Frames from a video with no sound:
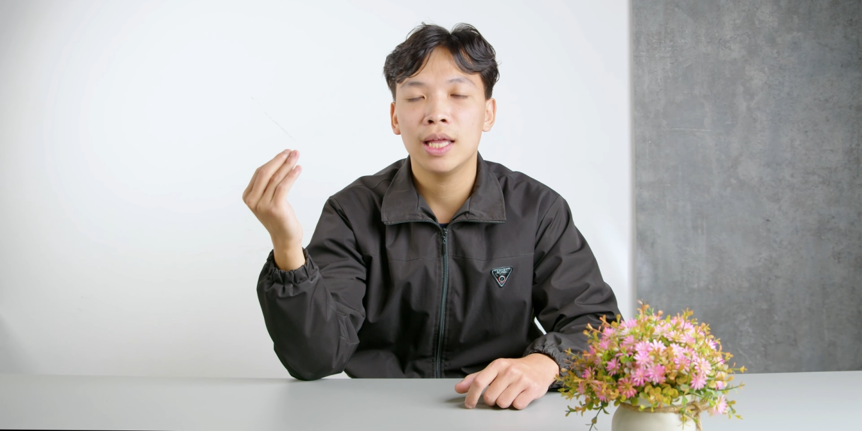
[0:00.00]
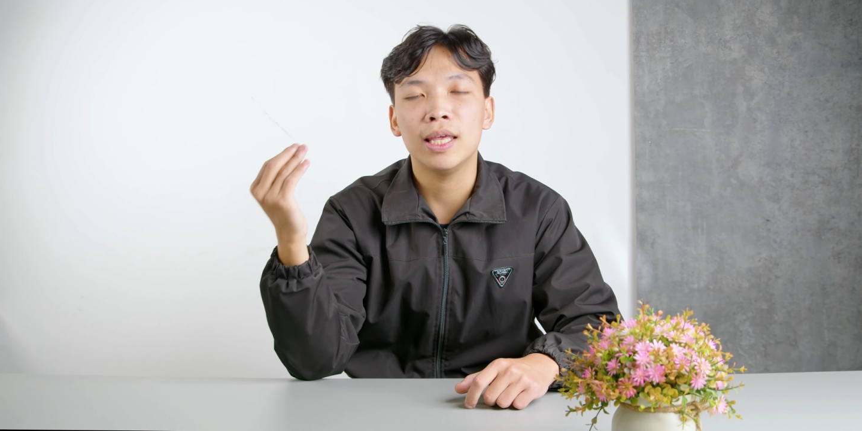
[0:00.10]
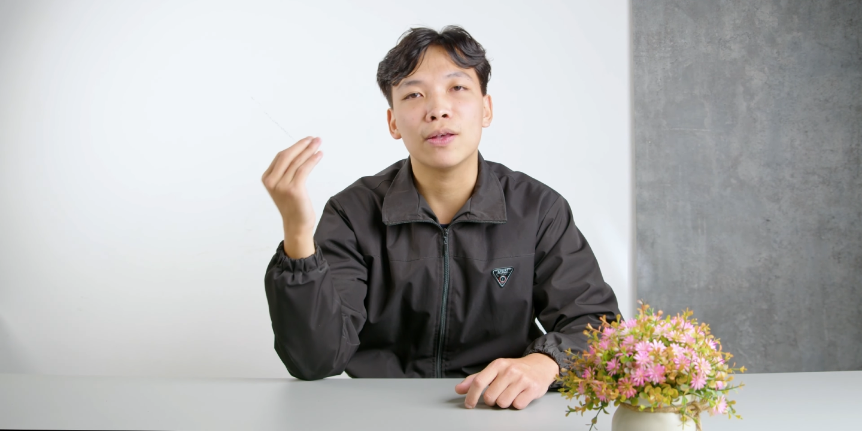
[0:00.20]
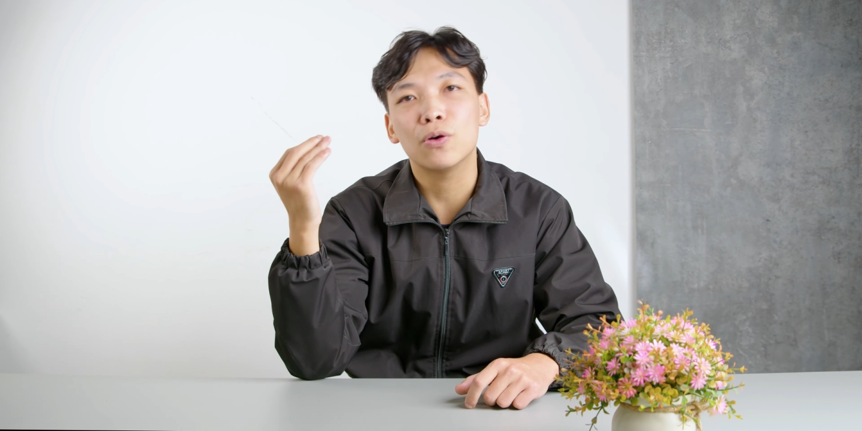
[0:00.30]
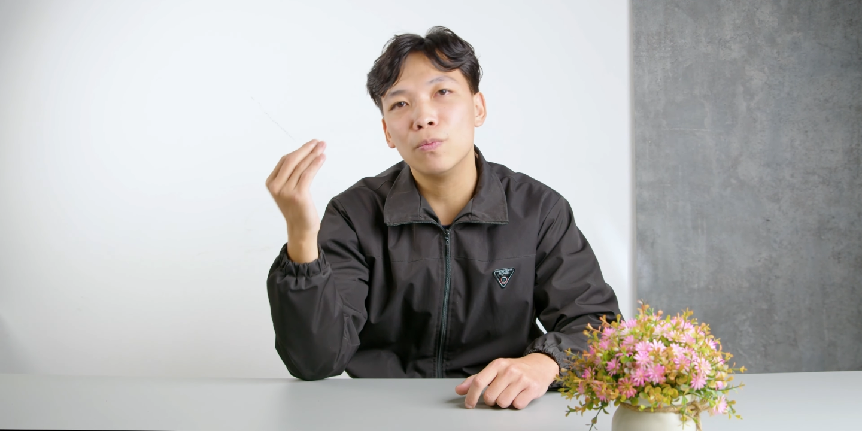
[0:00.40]

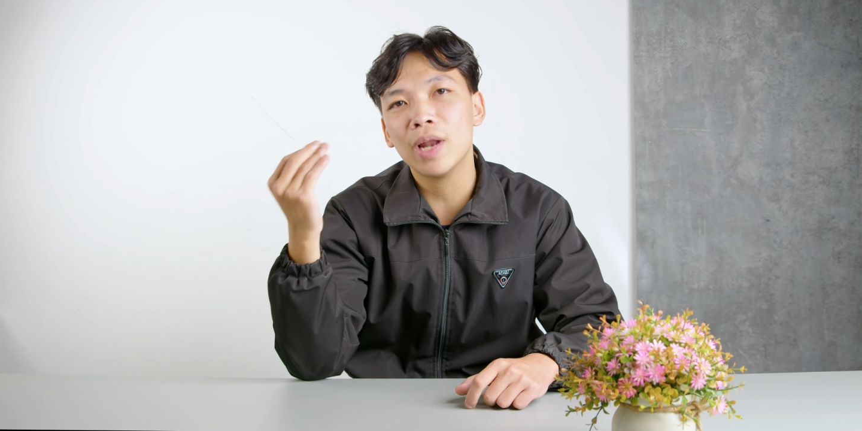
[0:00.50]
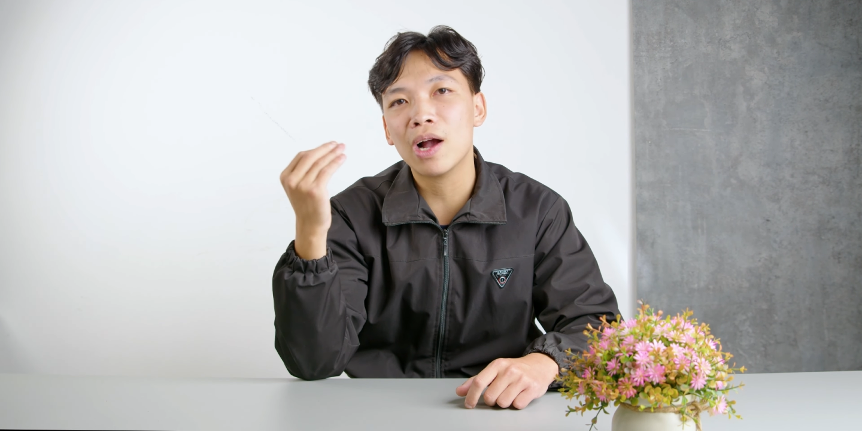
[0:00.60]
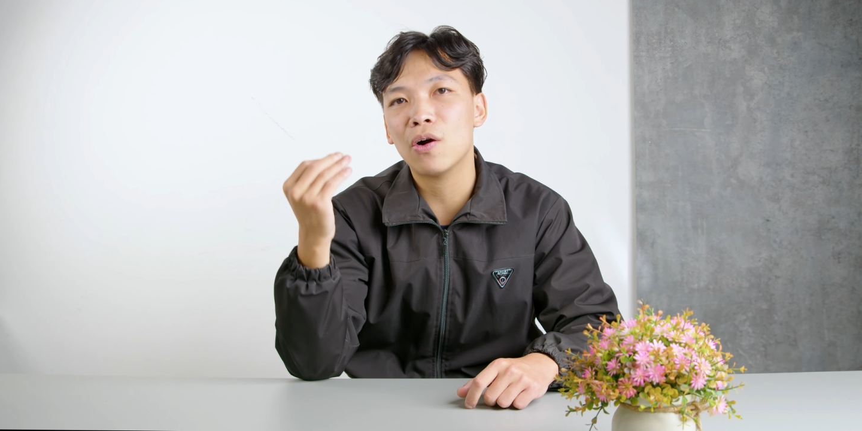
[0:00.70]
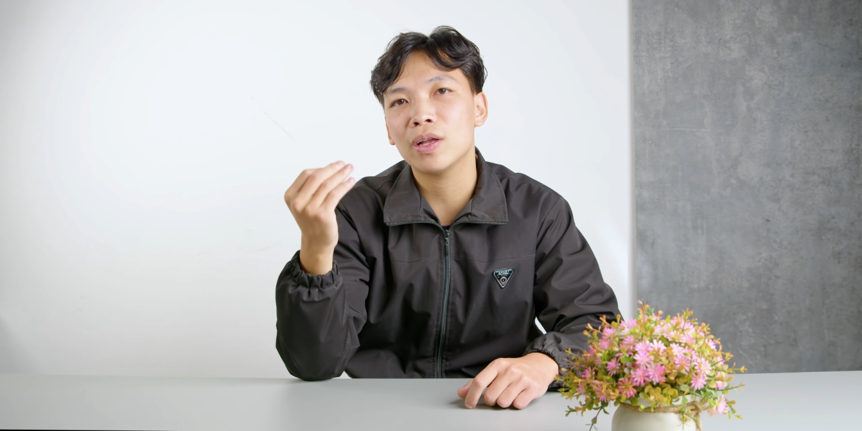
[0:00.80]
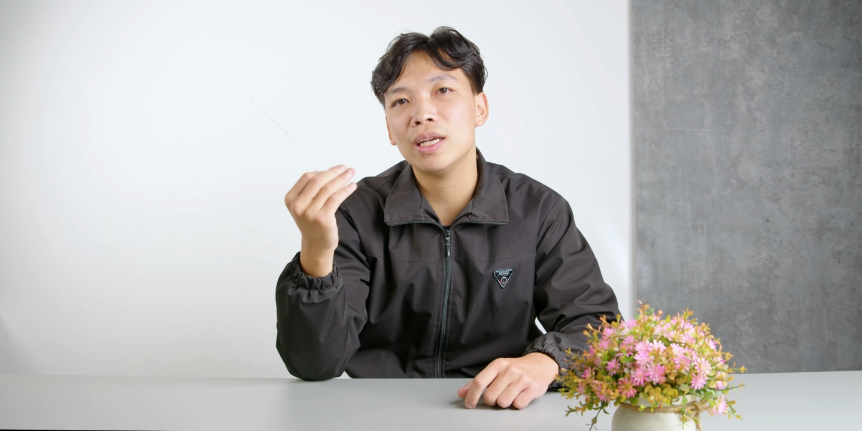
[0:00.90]
thì cũng
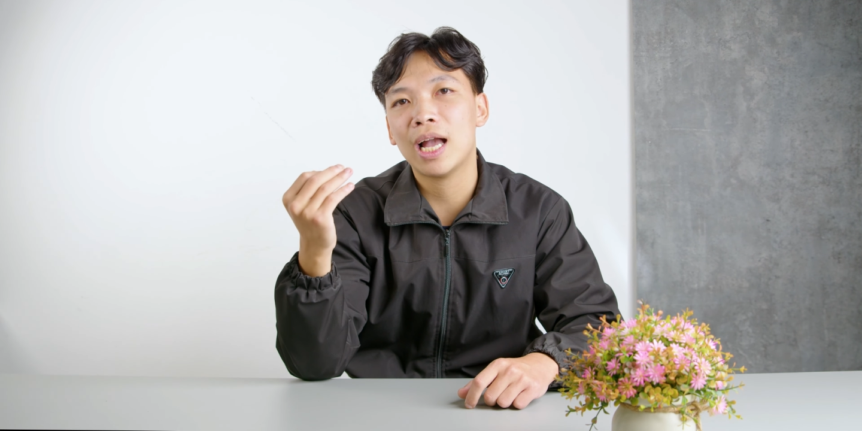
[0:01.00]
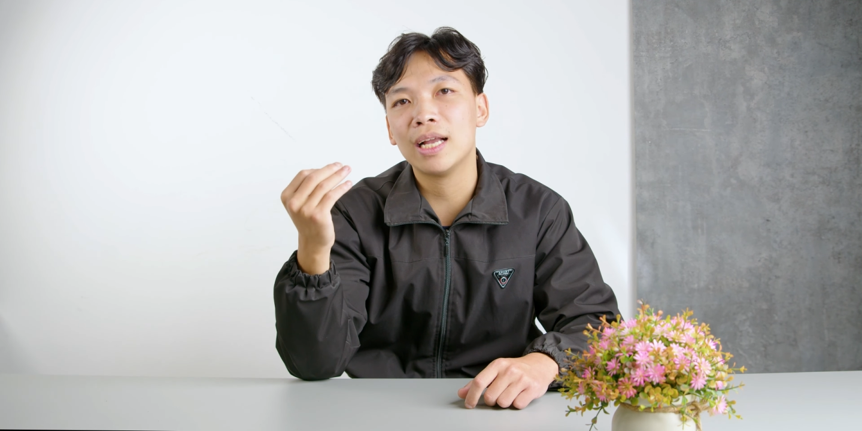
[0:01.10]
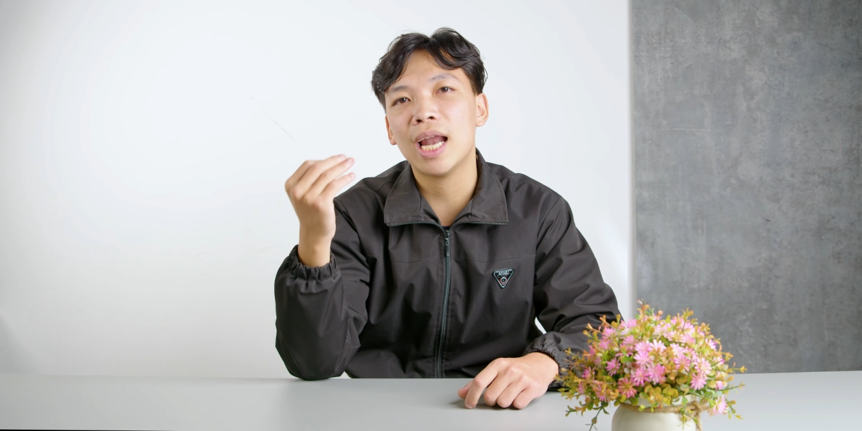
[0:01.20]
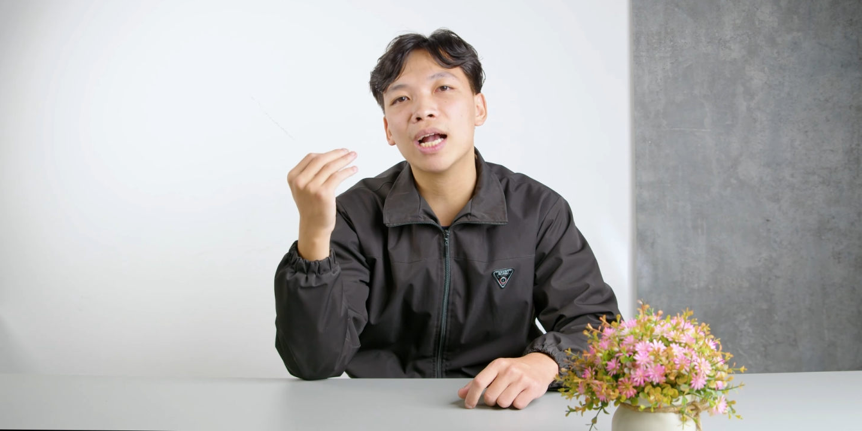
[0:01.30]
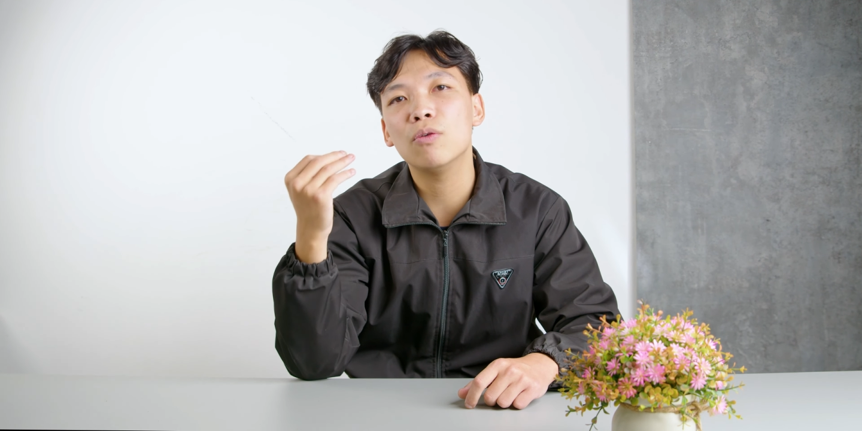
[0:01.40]
đã có những
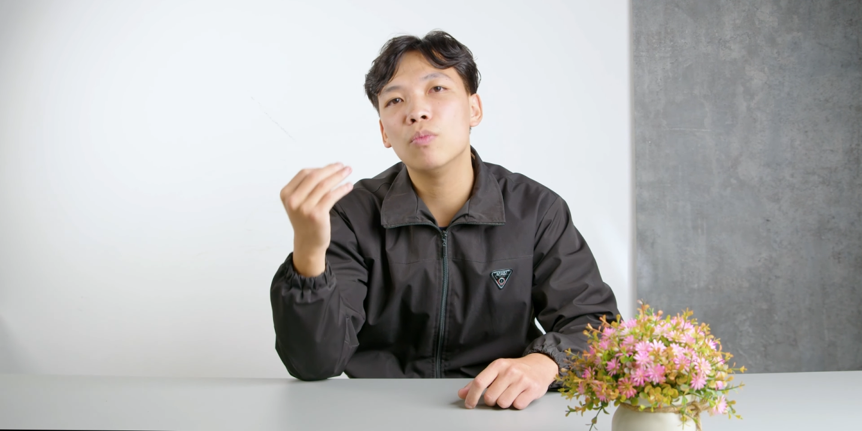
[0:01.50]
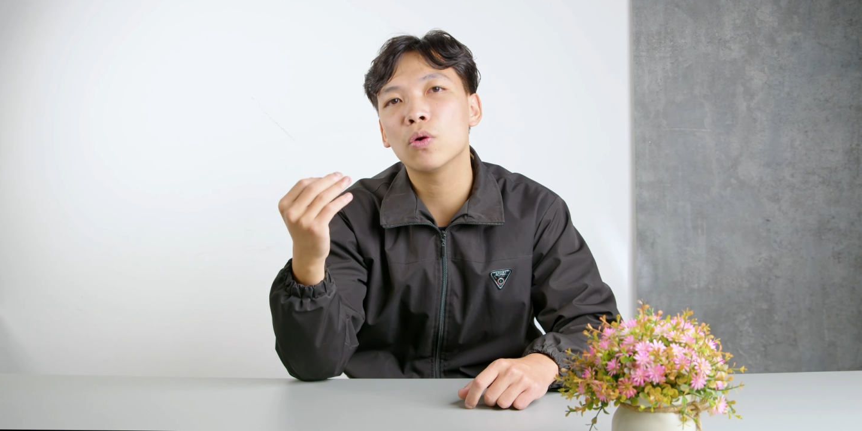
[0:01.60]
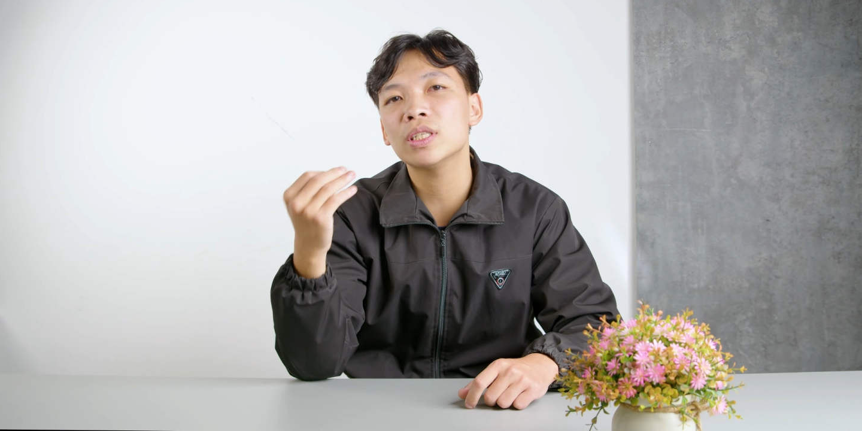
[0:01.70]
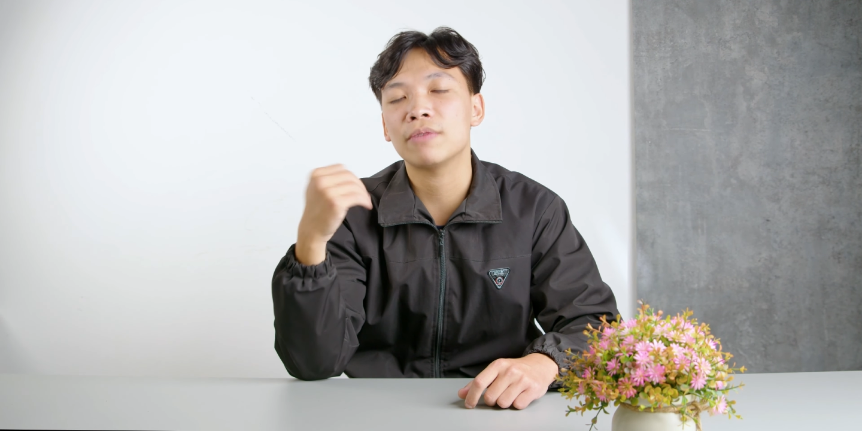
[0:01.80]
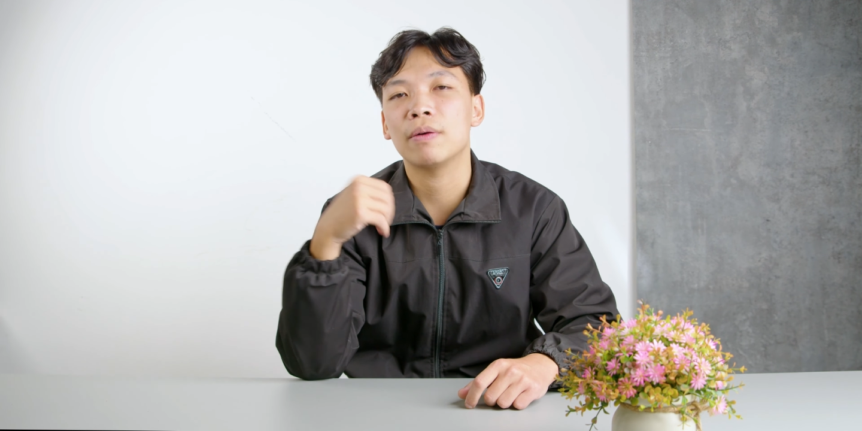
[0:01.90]
hãng đã công
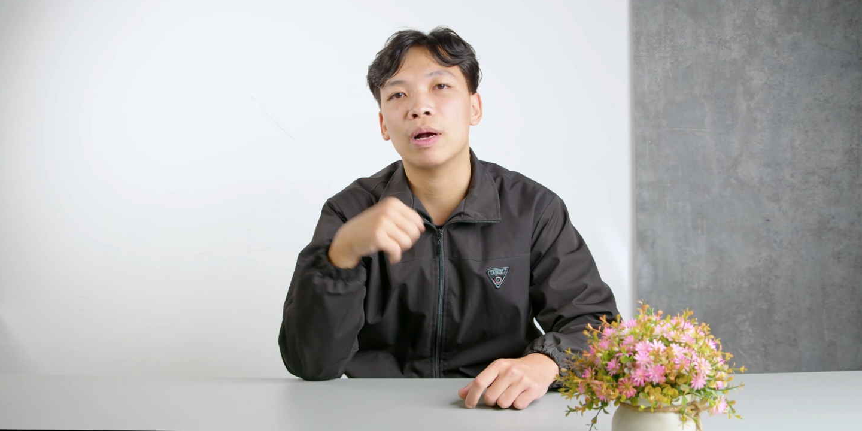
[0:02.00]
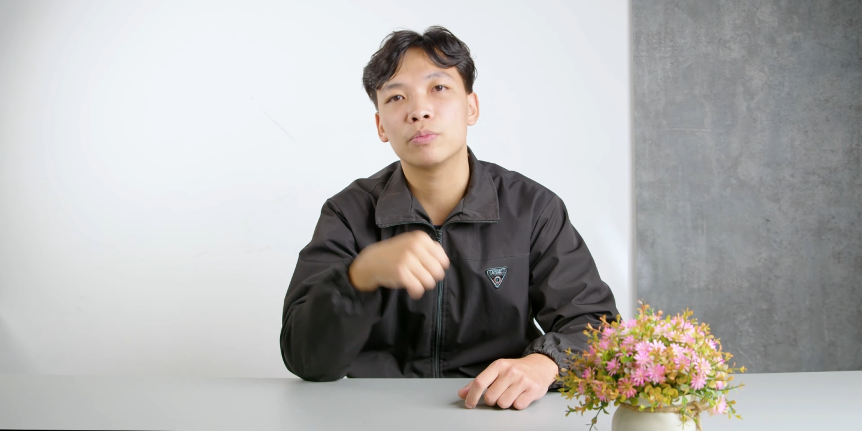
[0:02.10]
bố những sản phẩm